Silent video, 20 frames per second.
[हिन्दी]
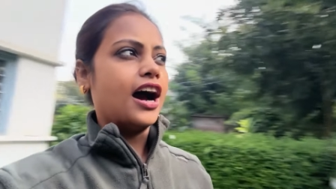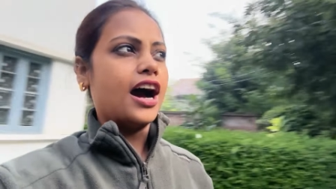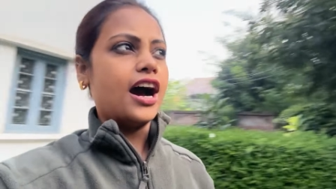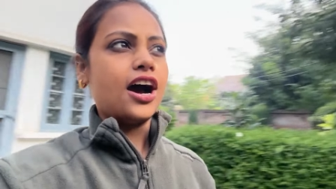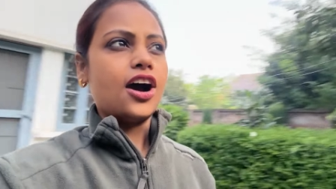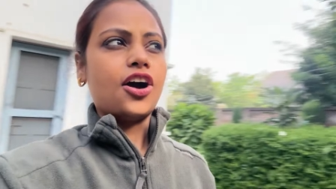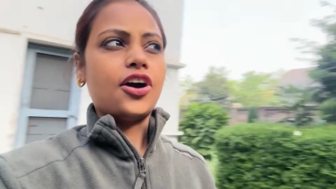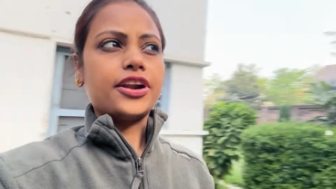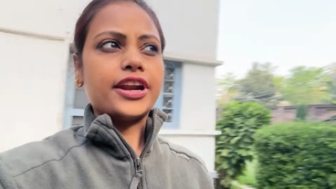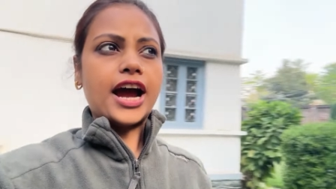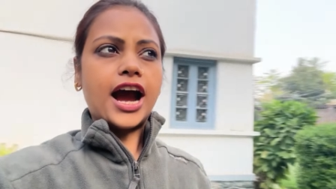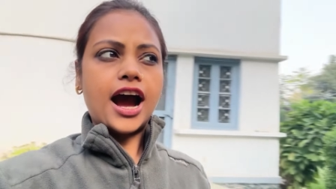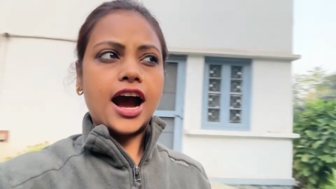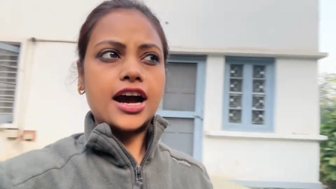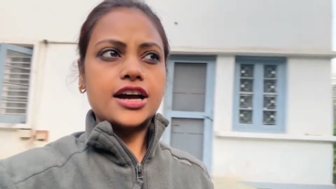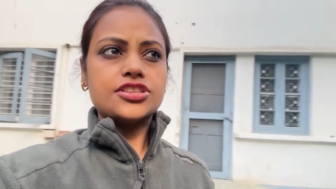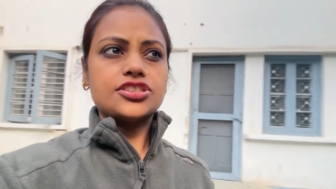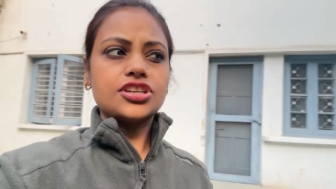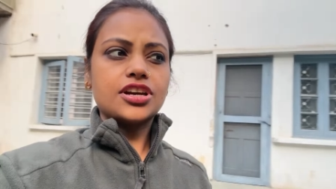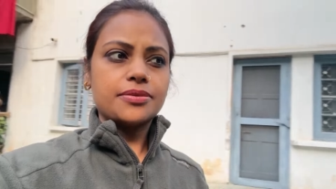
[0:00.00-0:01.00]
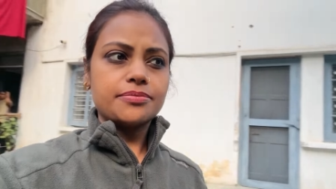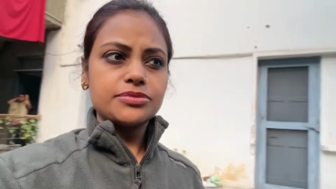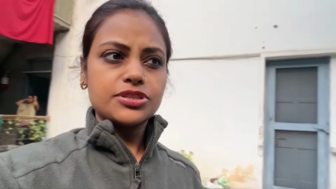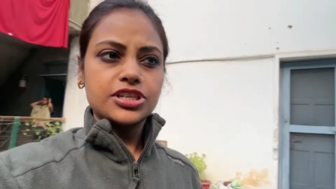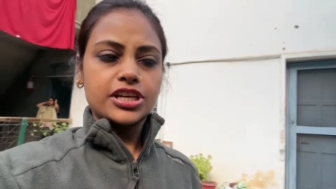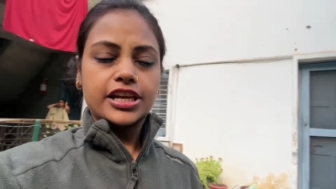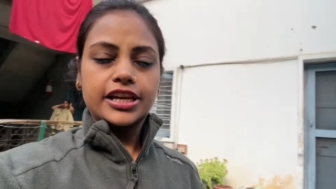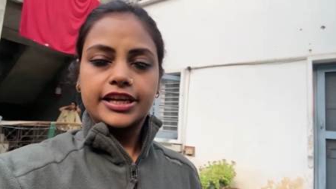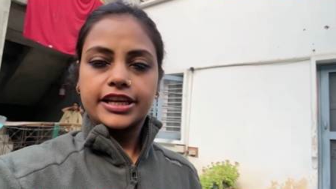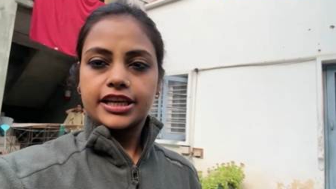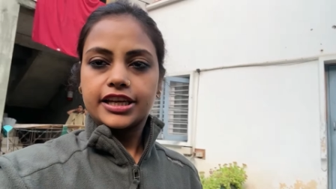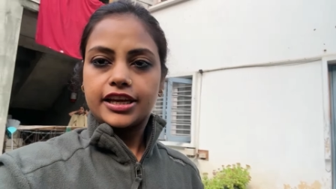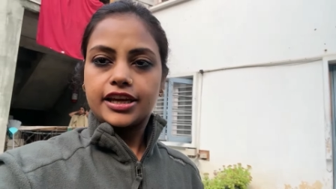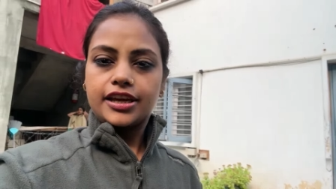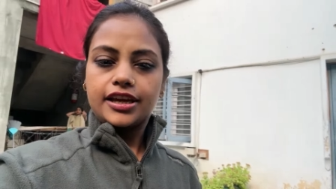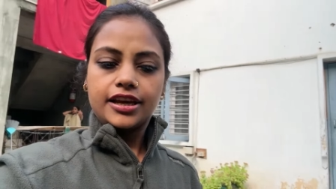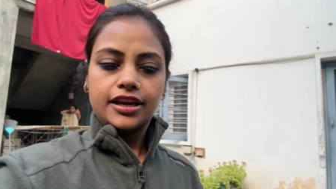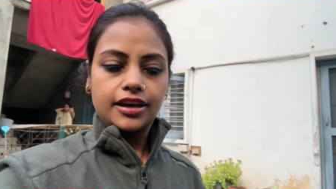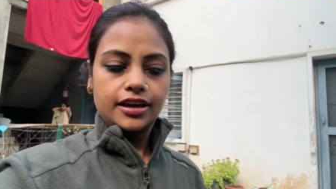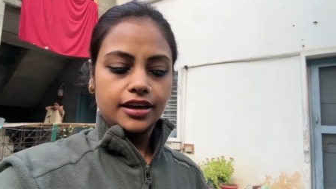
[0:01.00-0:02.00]
और आज हम चलेंगे
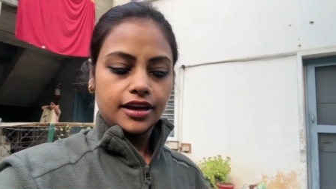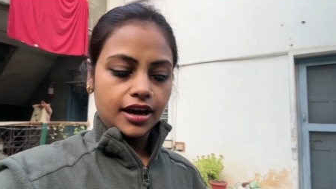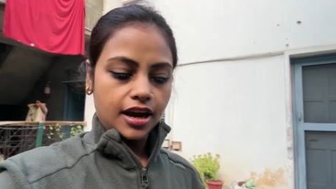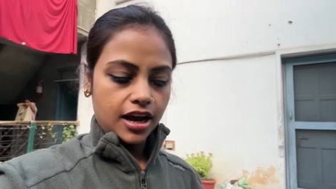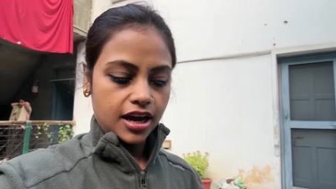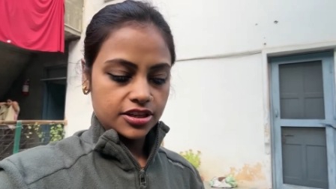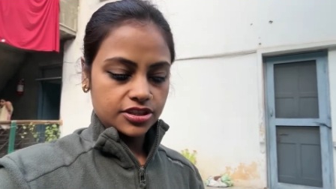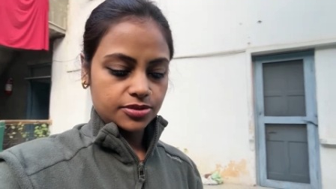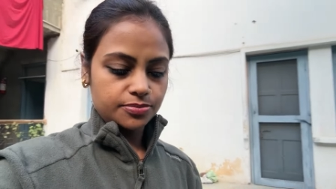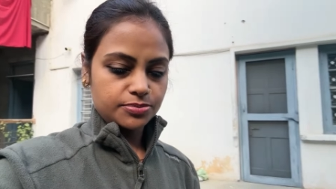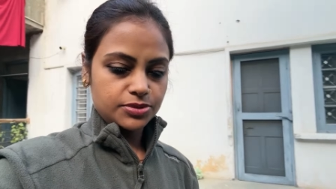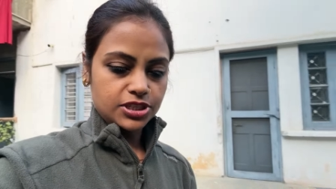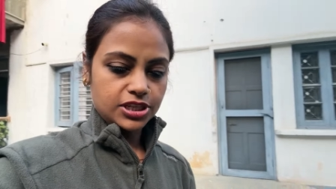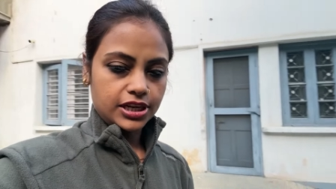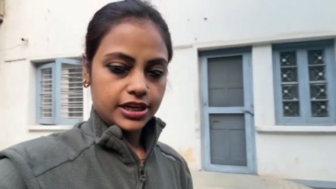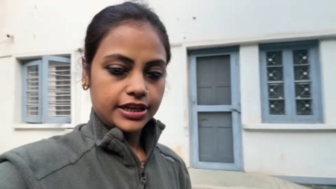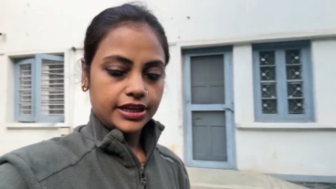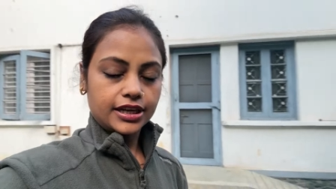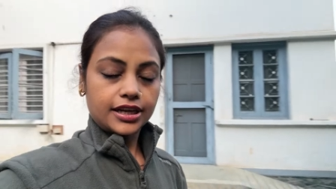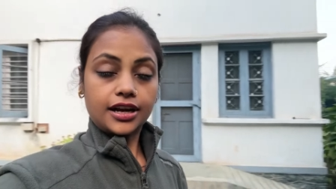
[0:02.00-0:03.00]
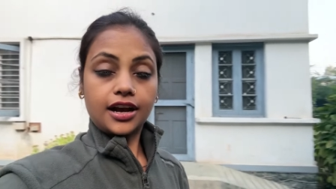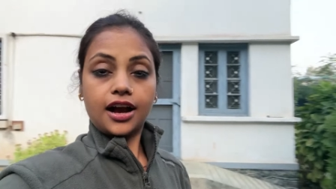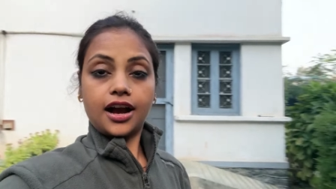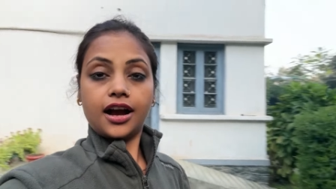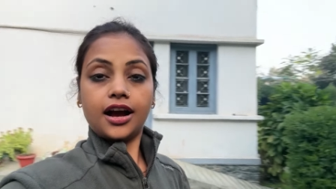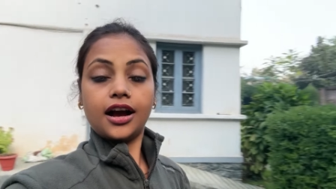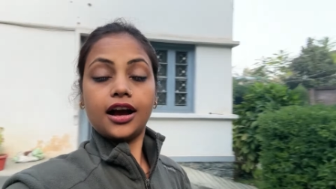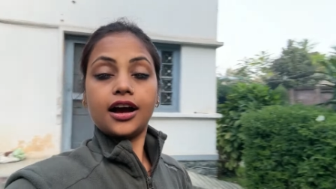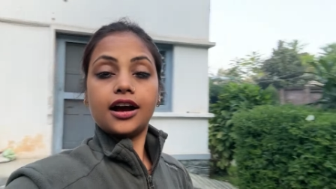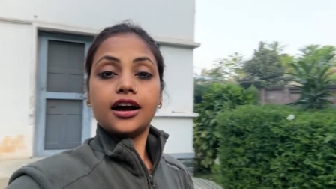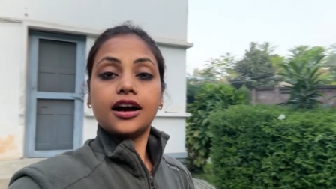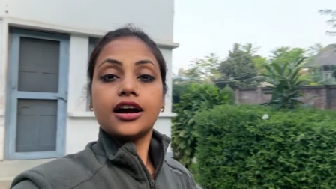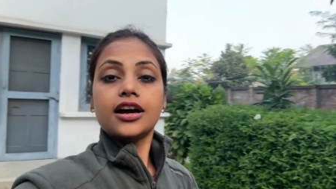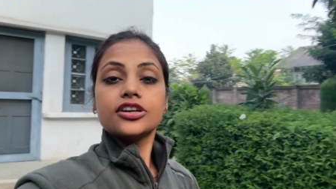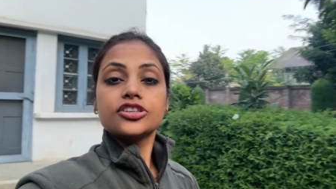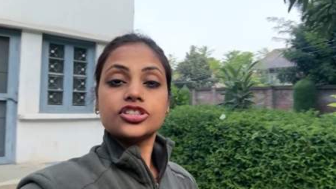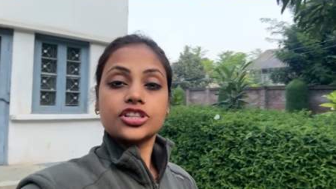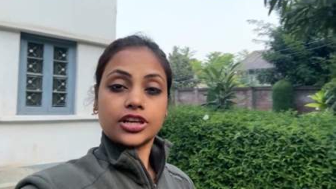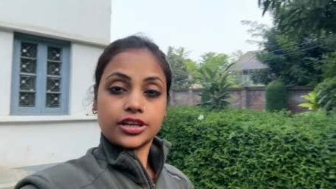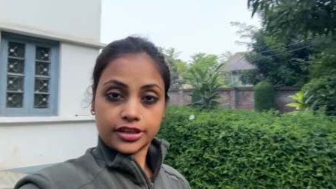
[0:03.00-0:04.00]
आज हम चलेंगे कहाँ
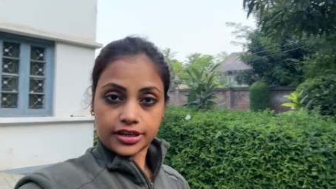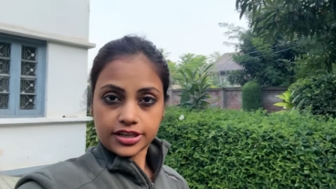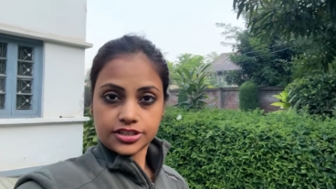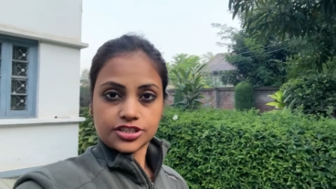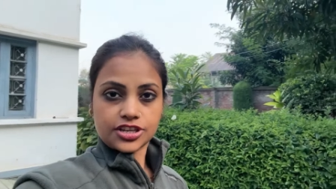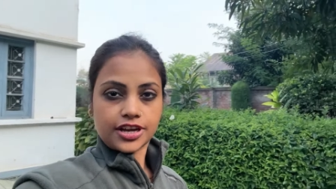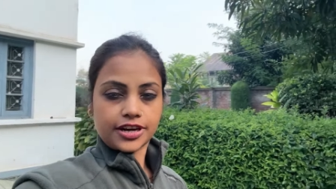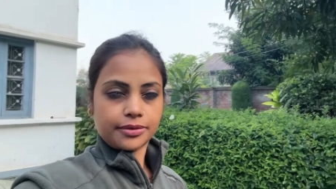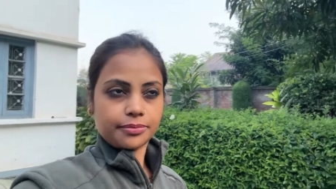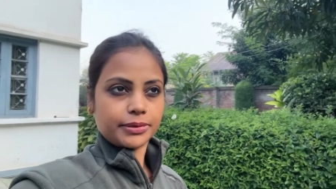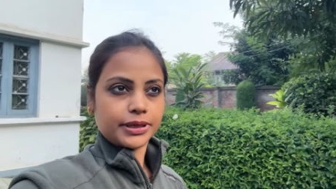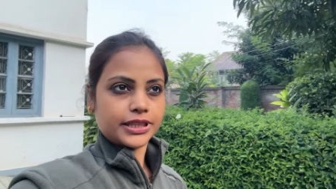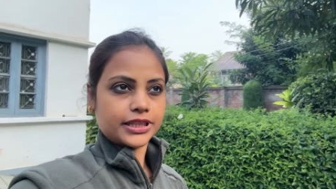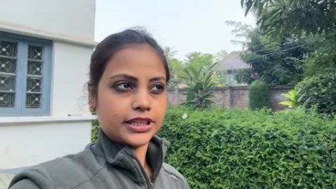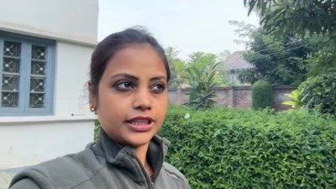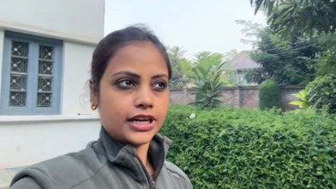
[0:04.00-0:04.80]
शंकराचार्य मंदिर